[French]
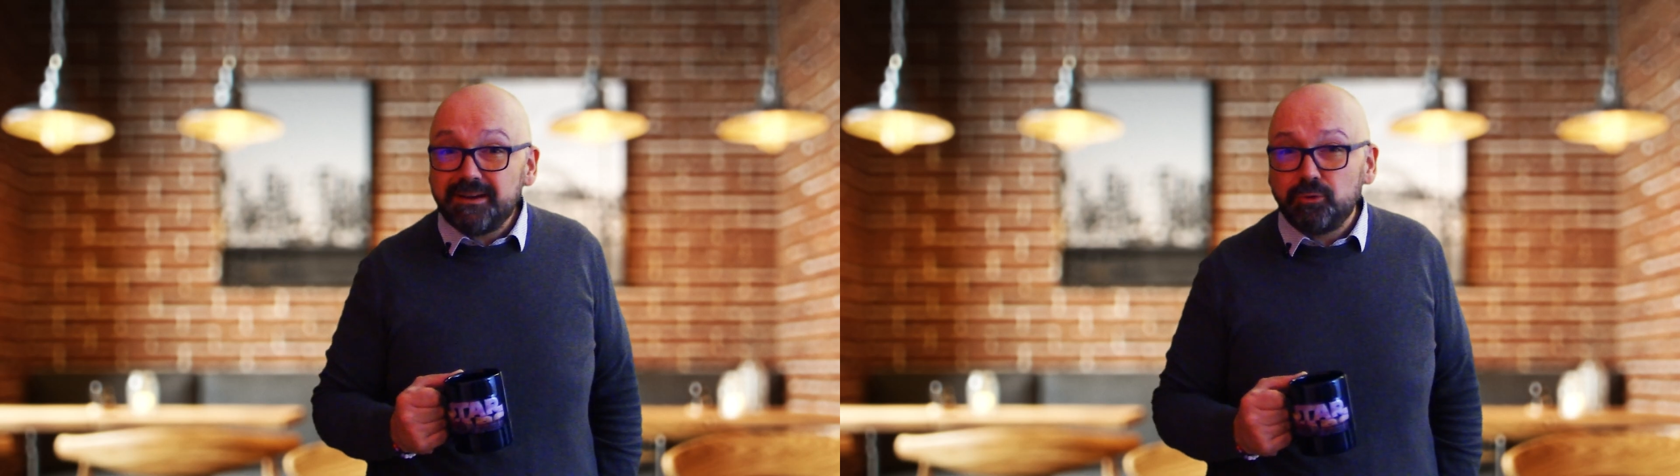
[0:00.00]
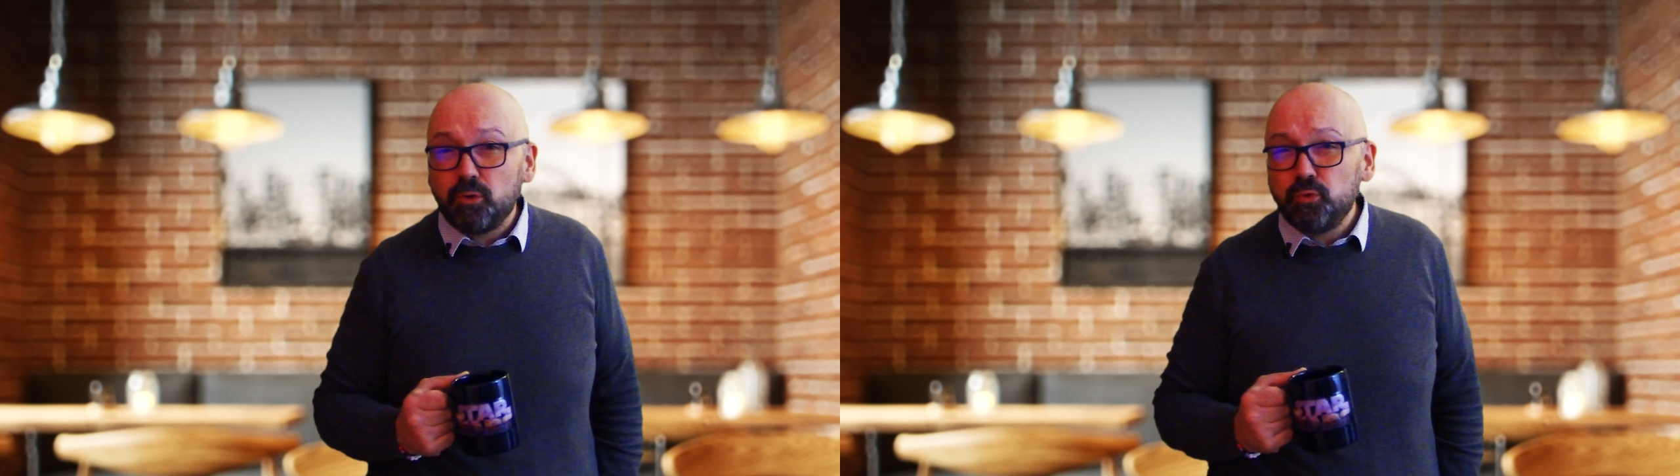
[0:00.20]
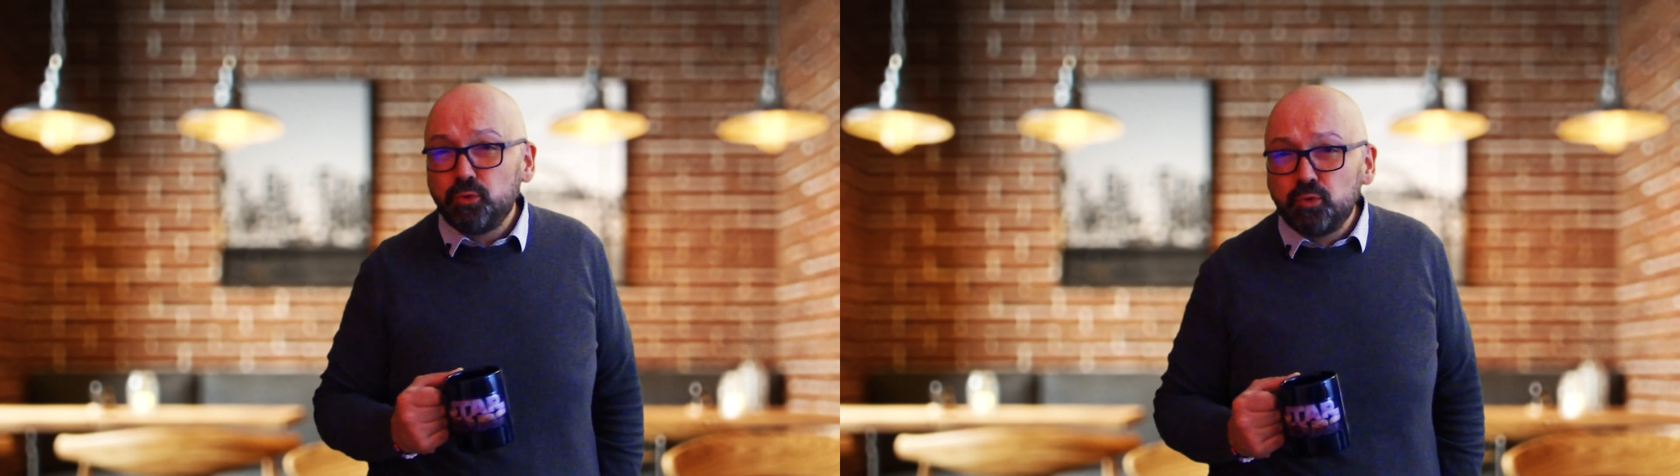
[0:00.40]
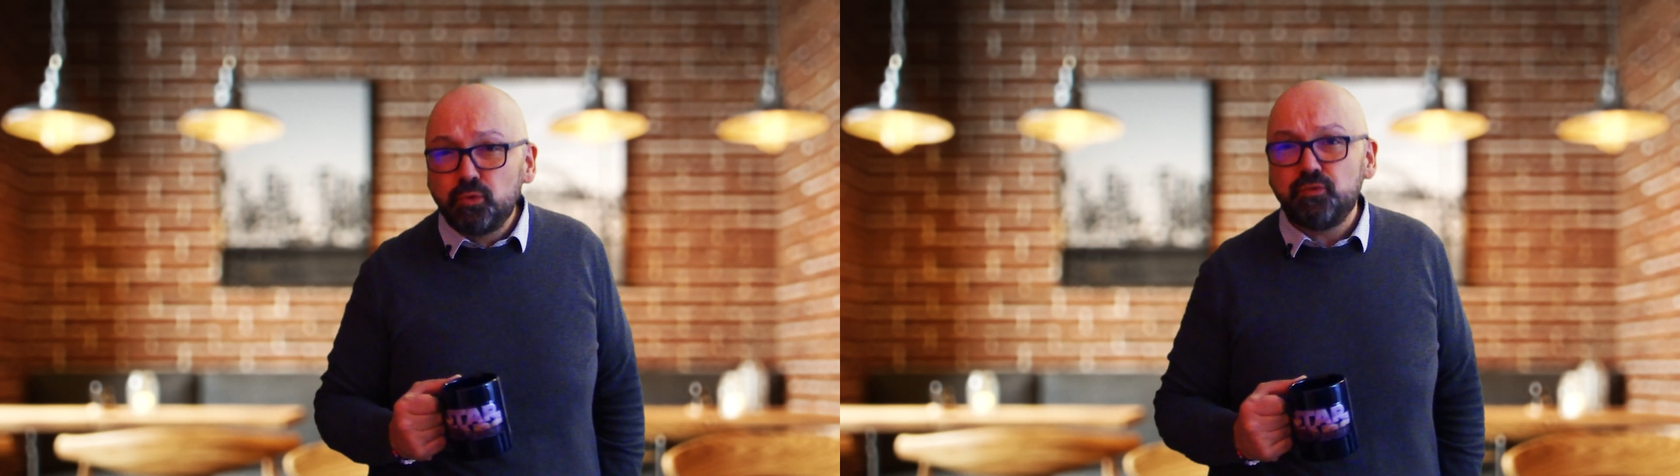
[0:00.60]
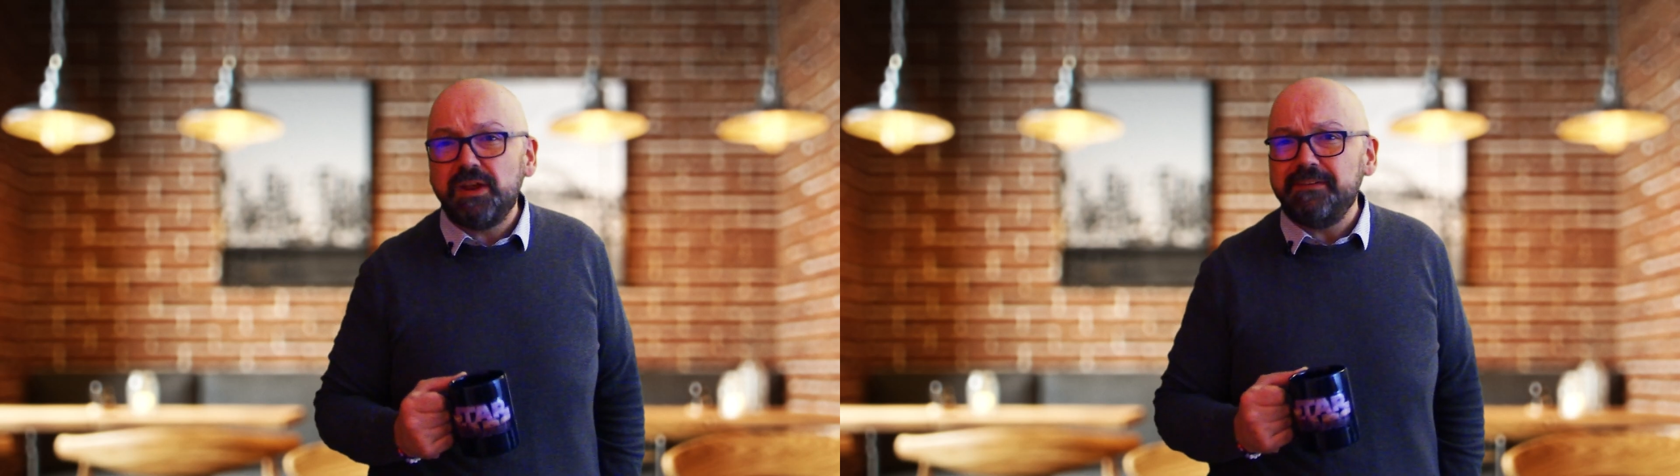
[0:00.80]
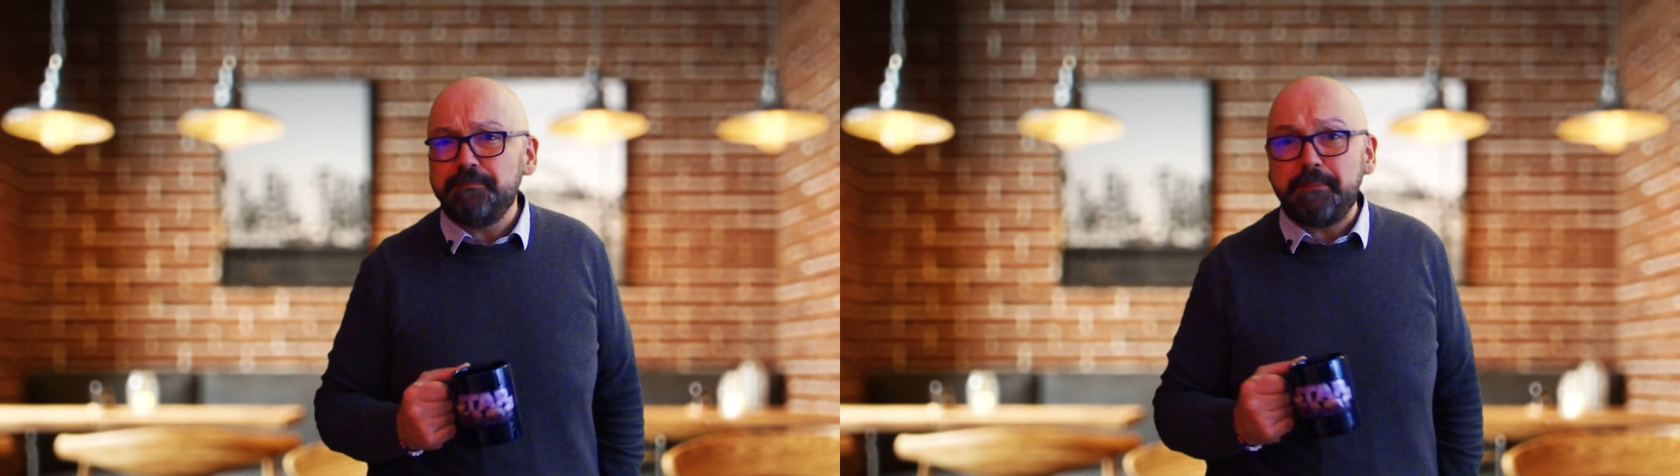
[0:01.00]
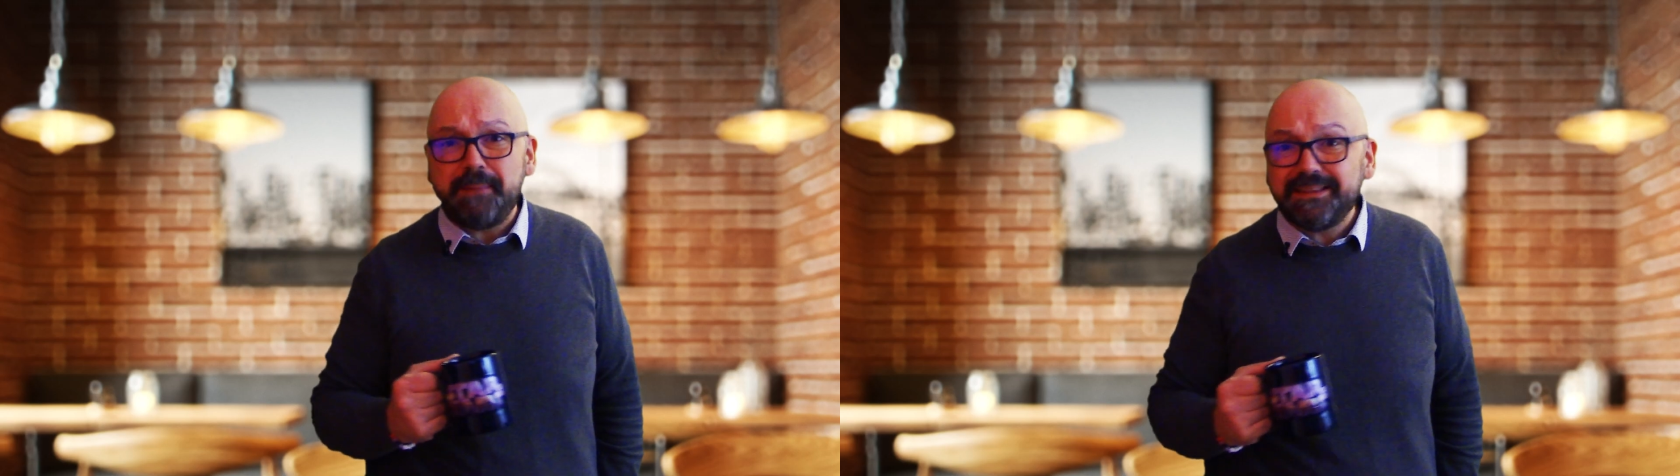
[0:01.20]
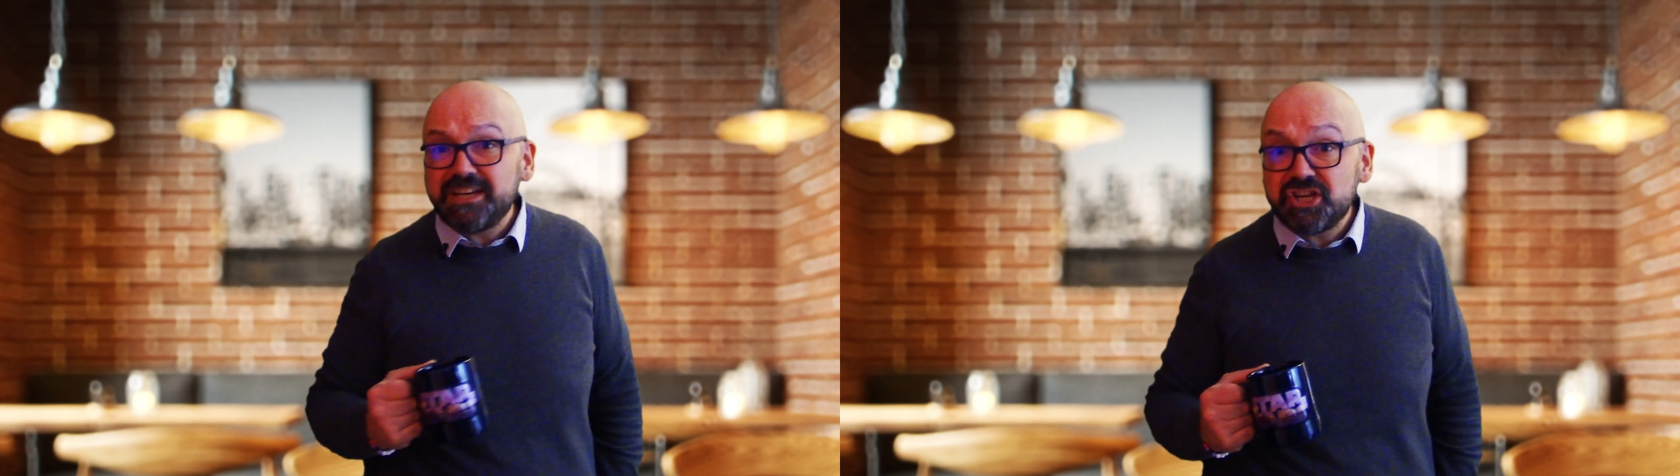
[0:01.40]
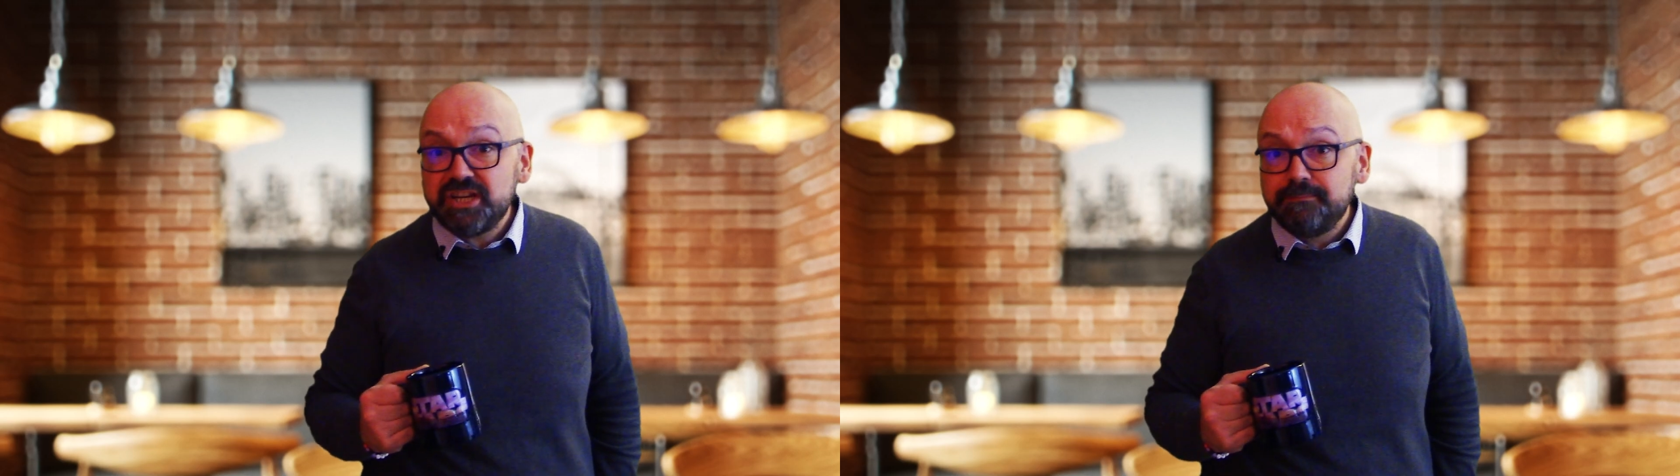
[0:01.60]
dans le doute, vous n'avez pas partagé.